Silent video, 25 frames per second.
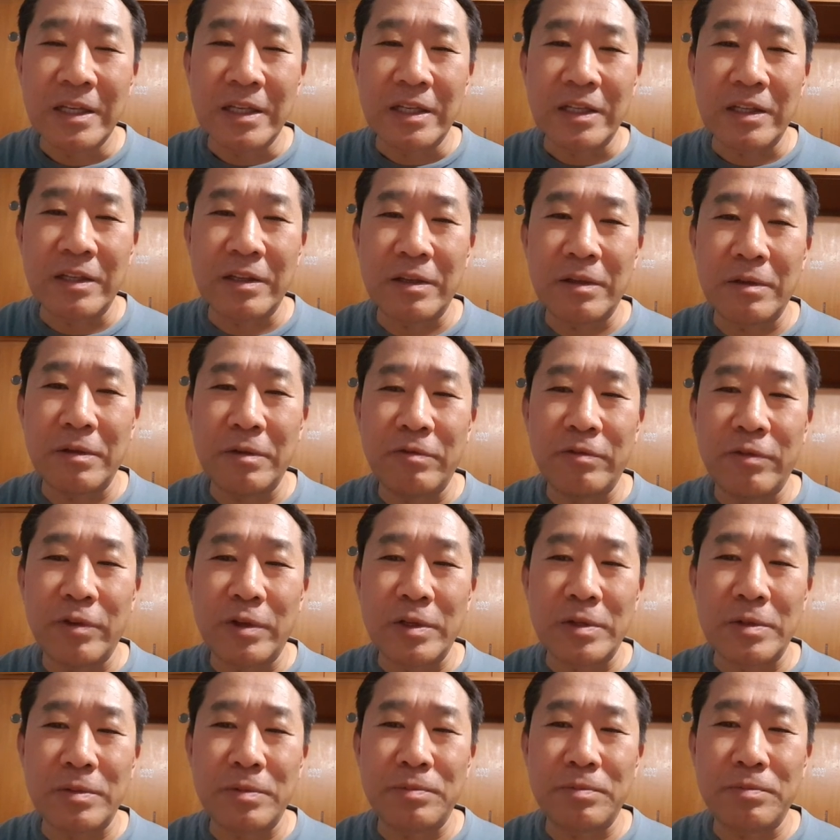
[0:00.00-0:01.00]
E
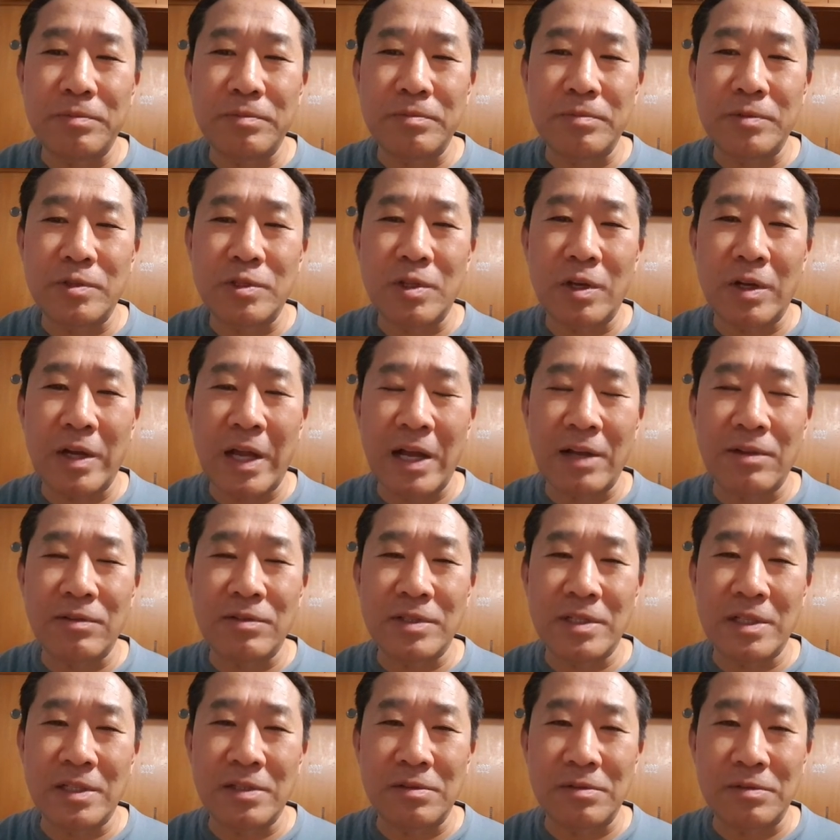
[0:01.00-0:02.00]
foi chorar com
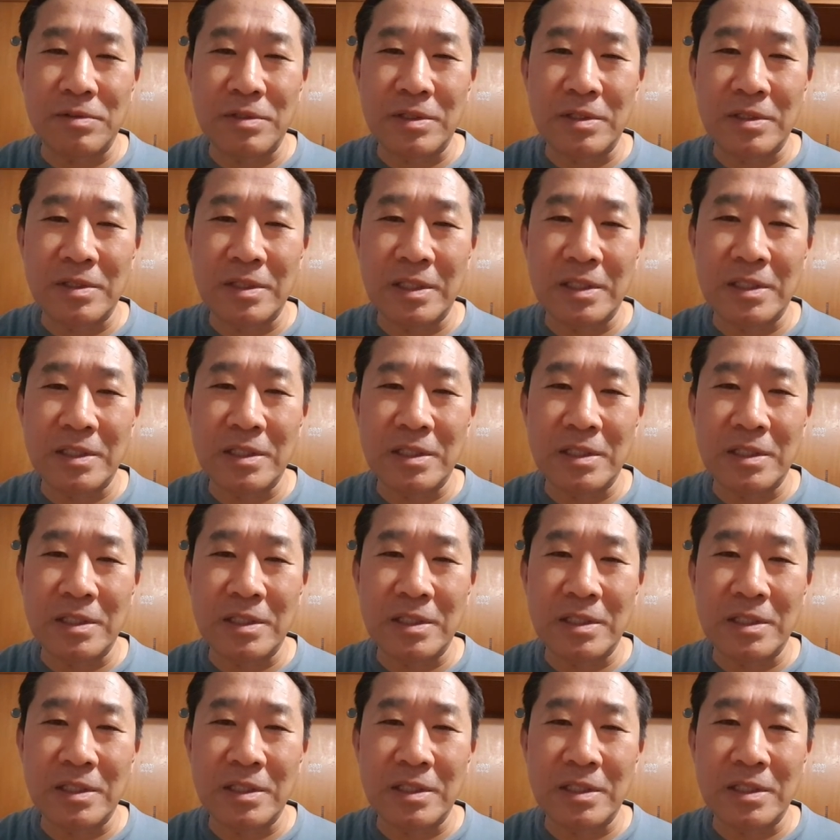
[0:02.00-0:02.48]
Jesus. Né?